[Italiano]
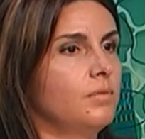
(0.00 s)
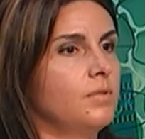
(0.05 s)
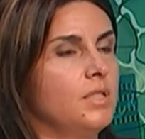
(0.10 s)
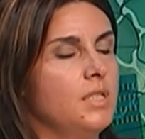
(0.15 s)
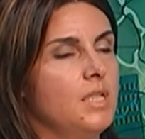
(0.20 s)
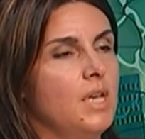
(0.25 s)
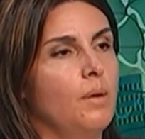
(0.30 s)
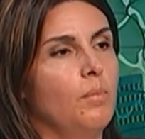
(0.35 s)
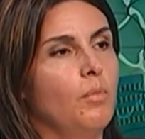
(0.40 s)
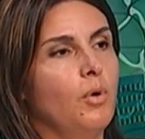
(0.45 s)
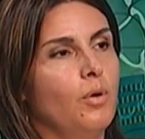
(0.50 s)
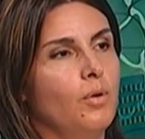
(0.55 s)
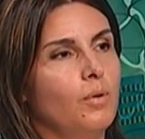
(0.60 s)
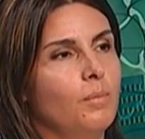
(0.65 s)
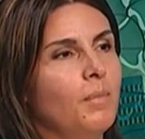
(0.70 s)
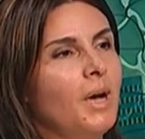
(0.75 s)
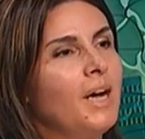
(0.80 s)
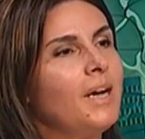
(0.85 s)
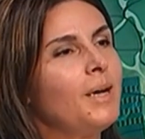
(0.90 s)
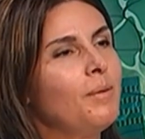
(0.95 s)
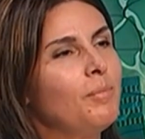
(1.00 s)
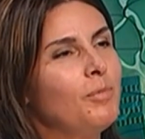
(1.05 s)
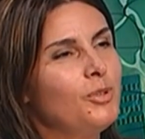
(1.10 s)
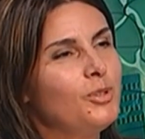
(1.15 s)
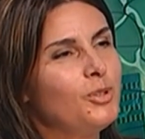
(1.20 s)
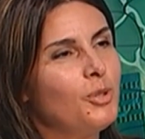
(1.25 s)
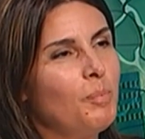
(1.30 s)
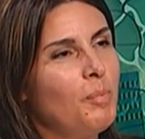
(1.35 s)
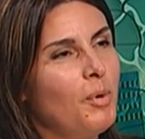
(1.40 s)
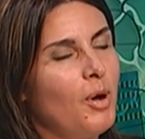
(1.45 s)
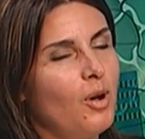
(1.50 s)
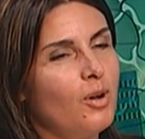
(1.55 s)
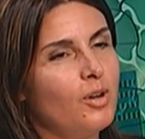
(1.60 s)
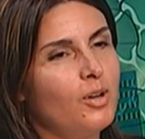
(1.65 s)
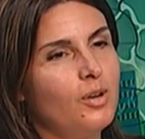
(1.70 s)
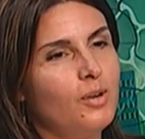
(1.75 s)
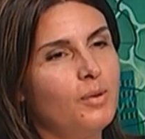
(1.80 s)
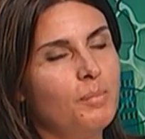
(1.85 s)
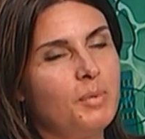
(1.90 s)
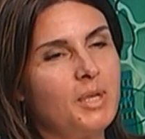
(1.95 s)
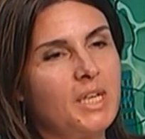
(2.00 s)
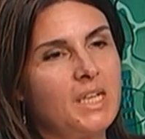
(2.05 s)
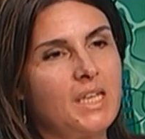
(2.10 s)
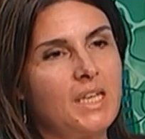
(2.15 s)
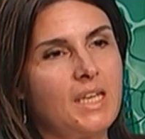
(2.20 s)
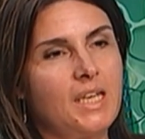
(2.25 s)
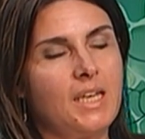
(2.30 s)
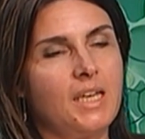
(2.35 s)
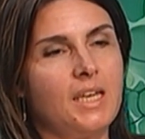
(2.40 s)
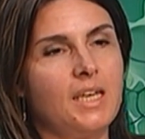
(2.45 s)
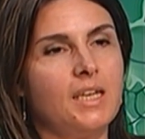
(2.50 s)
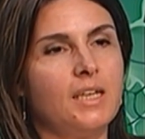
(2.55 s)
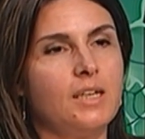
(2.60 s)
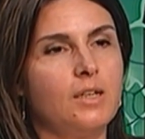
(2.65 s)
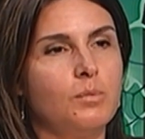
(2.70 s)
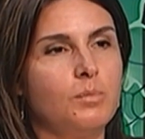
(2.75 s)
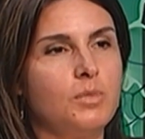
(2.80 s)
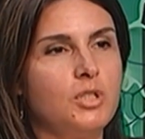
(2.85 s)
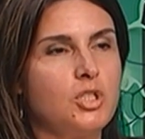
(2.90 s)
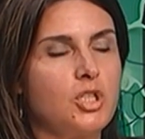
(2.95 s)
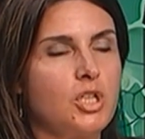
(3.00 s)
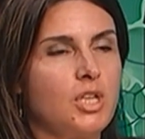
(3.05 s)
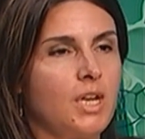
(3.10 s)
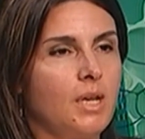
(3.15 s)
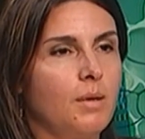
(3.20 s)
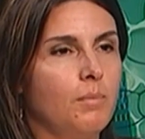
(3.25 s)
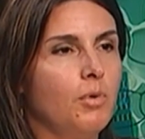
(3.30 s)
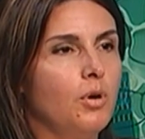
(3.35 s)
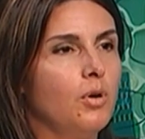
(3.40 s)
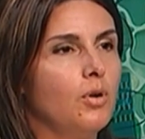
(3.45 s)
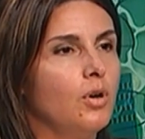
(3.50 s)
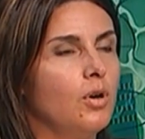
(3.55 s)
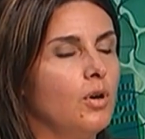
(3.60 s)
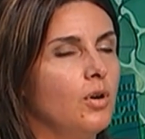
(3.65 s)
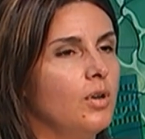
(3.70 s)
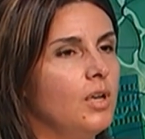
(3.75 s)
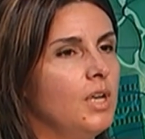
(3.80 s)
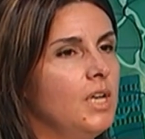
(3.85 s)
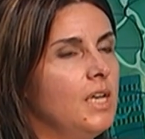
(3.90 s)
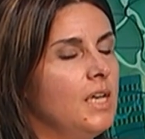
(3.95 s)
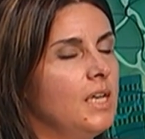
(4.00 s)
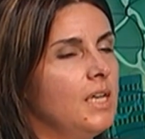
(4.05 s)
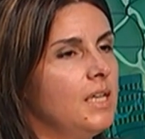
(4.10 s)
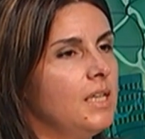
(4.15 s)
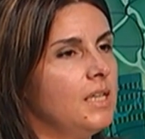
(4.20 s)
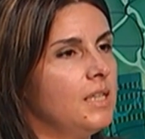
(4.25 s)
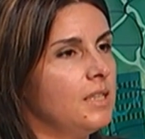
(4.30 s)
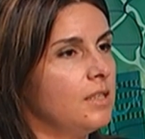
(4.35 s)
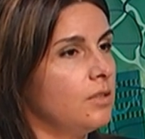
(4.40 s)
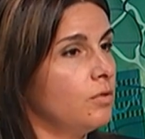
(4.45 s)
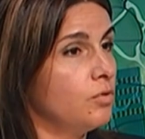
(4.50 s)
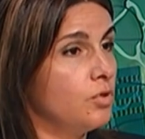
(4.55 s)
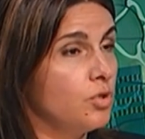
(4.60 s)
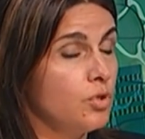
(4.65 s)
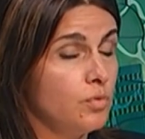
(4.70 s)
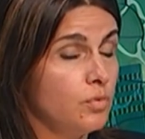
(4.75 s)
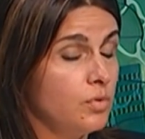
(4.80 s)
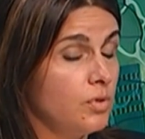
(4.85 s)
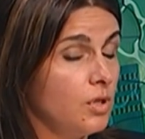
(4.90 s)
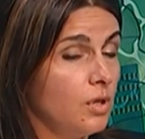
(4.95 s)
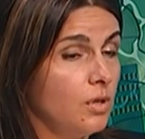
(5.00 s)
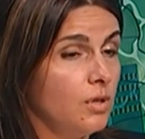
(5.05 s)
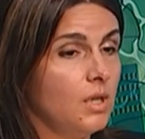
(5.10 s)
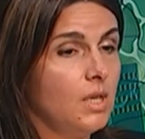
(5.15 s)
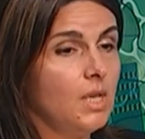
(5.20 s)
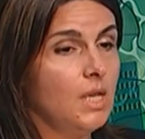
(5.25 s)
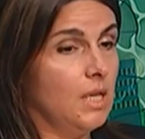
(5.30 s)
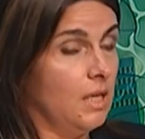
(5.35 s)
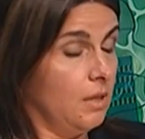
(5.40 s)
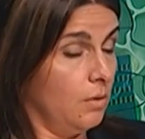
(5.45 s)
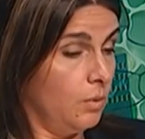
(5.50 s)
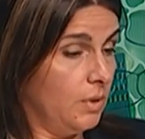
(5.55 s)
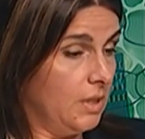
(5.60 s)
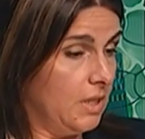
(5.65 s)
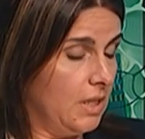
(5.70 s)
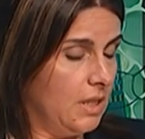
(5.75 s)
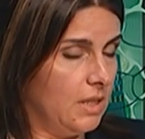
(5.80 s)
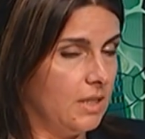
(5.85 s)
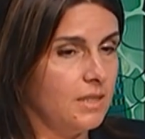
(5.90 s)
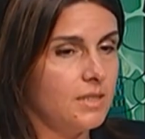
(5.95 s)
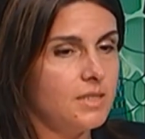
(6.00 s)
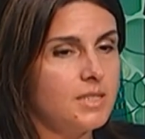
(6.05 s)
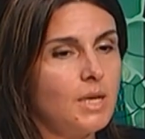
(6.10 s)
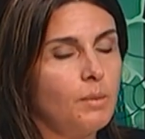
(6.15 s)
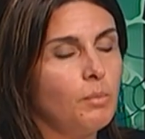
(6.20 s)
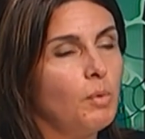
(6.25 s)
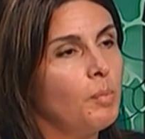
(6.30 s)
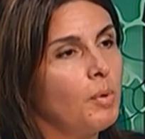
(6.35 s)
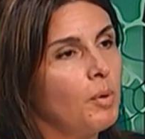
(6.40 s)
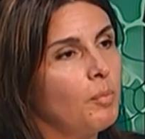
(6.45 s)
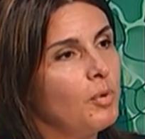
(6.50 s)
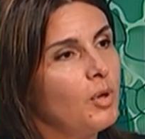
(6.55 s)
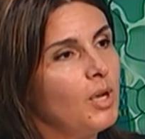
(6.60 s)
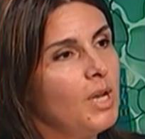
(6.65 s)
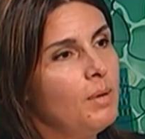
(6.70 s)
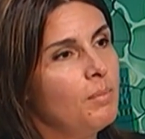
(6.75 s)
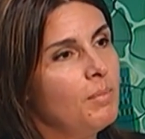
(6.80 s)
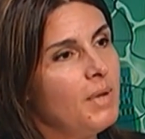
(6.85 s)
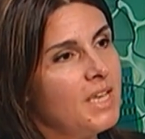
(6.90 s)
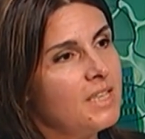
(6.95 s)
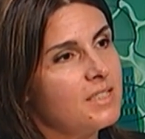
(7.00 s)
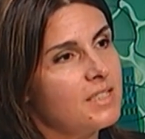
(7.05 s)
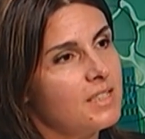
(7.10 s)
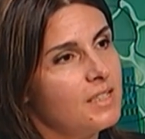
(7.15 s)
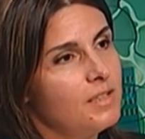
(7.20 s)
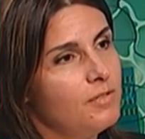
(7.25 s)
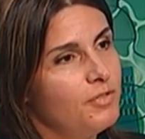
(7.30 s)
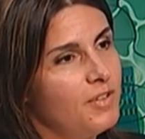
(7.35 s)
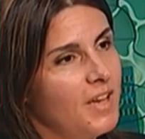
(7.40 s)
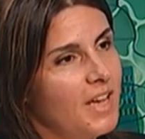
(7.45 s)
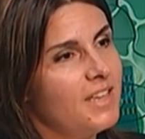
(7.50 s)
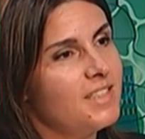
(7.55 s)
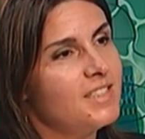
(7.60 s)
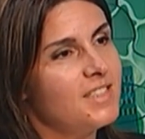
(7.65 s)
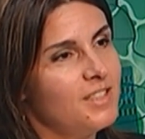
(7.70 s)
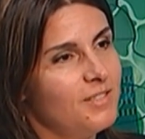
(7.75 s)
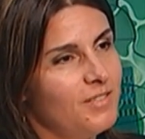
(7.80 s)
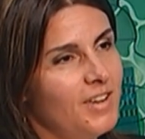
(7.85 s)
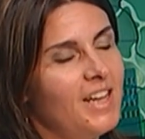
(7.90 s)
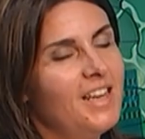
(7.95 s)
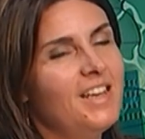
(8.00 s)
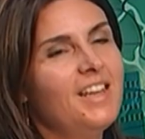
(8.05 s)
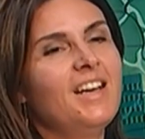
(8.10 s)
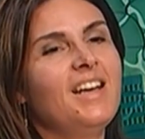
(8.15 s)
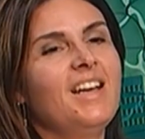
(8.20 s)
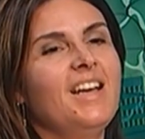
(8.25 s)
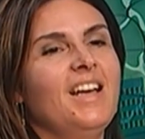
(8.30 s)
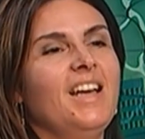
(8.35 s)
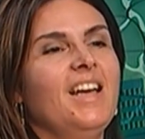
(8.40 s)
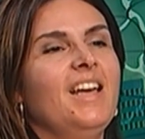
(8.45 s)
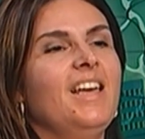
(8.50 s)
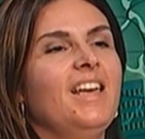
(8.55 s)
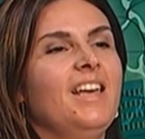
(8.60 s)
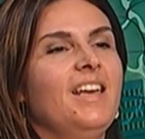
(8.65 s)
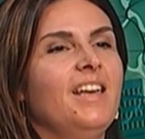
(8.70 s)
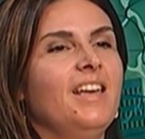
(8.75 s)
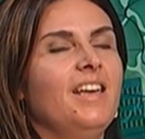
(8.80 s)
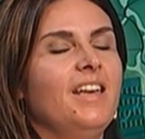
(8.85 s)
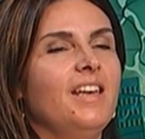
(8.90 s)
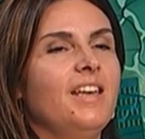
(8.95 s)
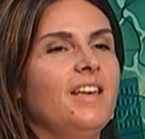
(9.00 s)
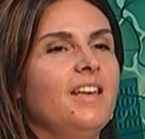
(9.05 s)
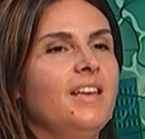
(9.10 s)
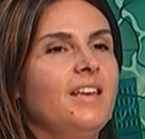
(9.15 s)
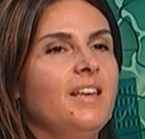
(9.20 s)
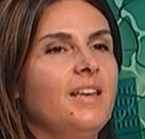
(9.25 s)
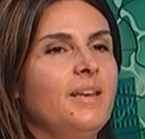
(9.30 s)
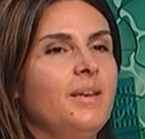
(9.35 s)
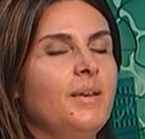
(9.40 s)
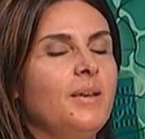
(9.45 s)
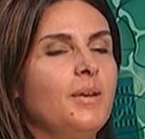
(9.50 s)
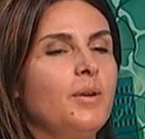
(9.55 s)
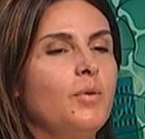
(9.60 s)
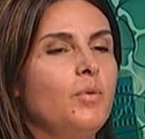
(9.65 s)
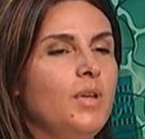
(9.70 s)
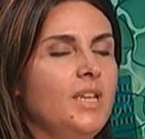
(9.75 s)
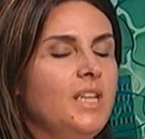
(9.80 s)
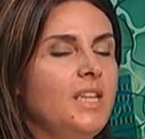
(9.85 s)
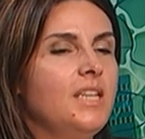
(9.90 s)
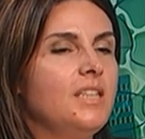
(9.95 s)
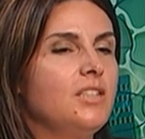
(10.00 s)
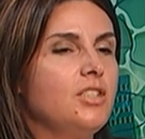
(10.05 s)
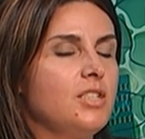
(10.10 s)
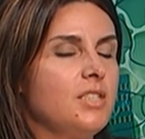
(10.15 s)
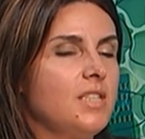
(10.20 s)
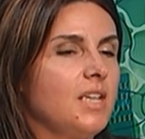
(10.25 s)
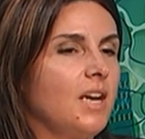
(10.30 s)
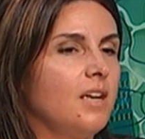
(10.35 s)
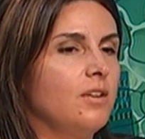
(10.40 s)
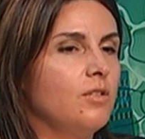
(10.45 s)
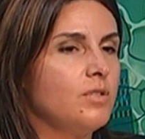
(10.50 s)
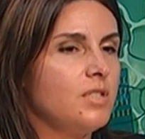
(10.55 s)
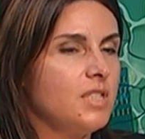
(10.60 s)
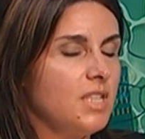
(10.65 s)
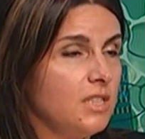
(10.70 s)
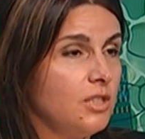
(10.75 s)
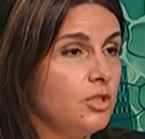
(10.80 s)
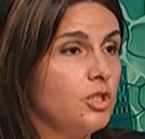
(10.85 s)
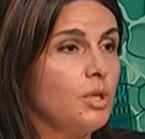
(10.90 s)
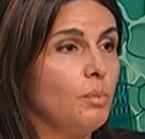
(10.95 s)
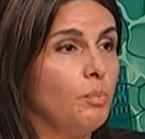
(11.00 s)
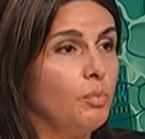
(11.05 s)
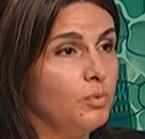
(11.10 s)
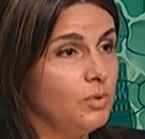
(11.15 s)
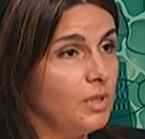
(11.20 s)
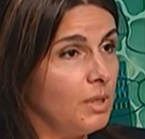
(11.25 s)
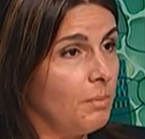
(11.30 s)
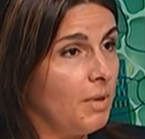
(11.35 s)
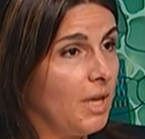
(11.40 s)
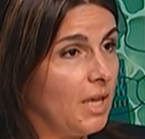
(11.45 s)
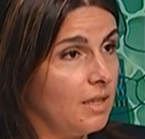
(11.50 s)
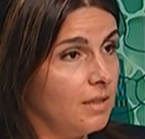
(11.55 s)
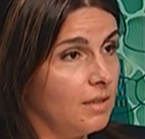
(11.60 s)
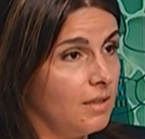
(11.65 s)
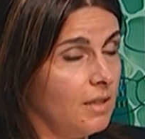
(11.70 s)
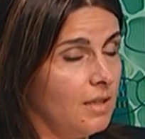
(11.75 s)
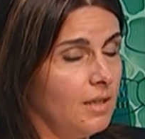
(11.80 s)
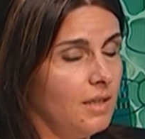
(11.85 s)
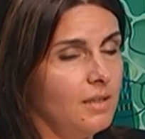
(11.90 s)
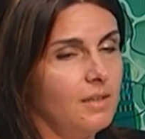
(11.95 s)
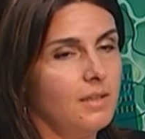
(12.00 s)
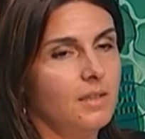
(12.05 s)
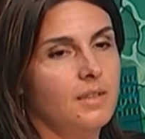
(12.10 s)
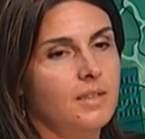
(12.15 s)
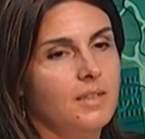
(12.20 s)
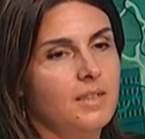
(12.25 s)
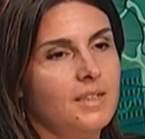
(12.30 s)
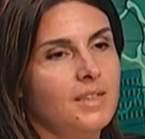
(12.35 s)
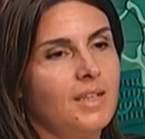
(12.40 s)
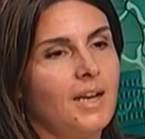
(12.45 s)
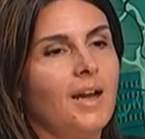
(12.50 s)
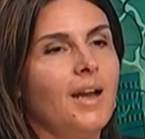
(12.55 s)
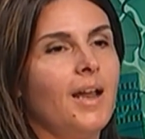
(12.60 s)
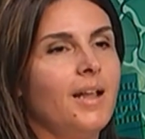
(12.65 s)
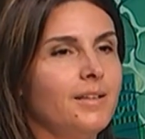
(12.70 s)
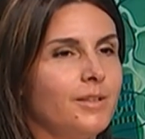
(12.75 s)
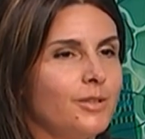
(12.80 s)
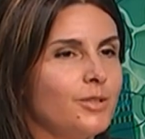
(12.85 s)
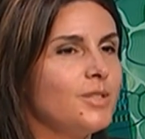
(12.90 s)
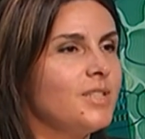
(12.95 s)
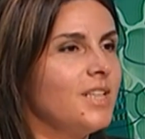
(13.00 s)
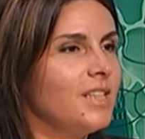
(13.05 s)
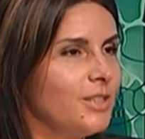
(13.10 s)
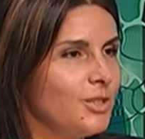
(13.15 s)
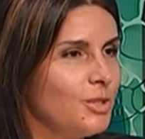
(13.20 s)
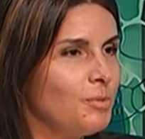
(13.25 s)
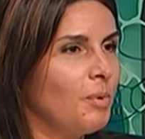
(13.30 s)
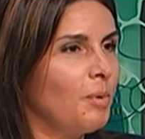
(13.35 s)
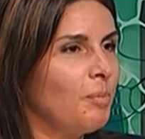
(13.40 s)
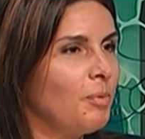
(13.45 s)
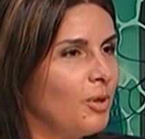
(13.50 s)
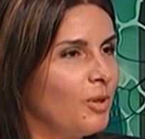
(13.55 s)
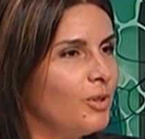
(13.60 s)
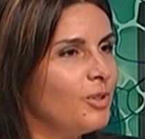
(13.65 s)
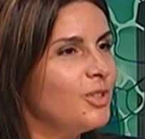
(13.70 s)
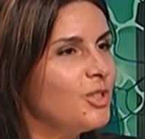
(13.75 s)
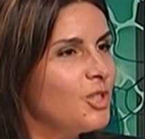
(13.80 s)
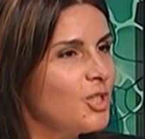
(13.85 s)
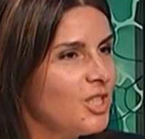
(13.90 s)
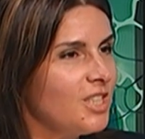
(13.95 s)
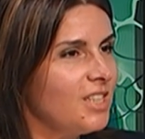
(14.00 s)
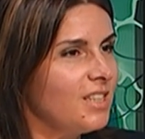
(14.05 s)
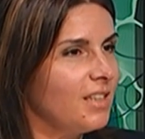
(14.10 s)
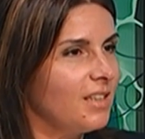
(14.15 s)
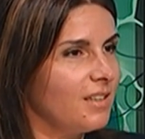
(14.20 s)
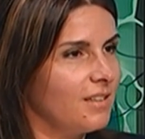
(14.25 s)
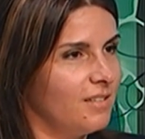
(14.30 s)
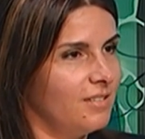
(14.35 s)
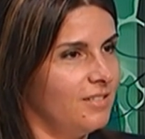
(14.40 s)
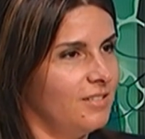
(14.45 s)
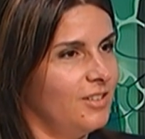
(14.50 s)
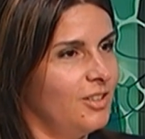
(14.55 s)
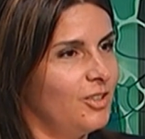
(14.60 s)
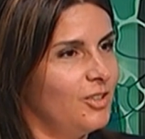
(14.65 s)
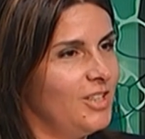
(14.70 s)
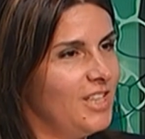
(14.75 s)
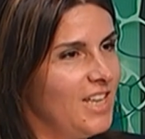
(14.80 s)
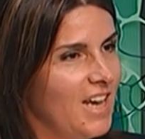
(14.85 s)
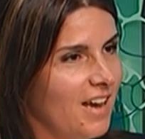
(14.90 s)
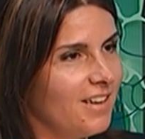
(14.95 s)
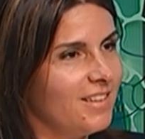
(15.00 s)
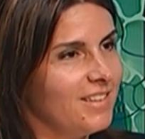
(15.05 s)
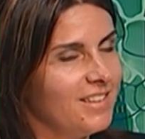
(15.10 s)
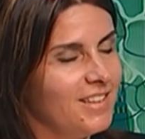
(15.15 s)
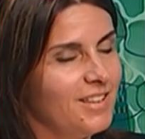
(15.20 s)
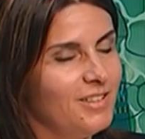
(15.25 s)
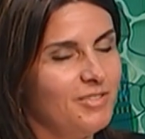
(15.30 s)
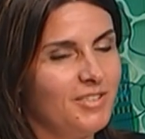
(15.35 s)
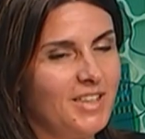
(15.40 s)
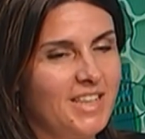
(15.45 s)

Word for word: Siamo, manca molto poco perché cominceremo col, eh, con giugno, quindi siamo proprio nel mese del sì, festival. Sì. E quindi ci saranno 16 appuntamenti, eh, tra l'altro 16 proprio coincide con, con gli anni del ah.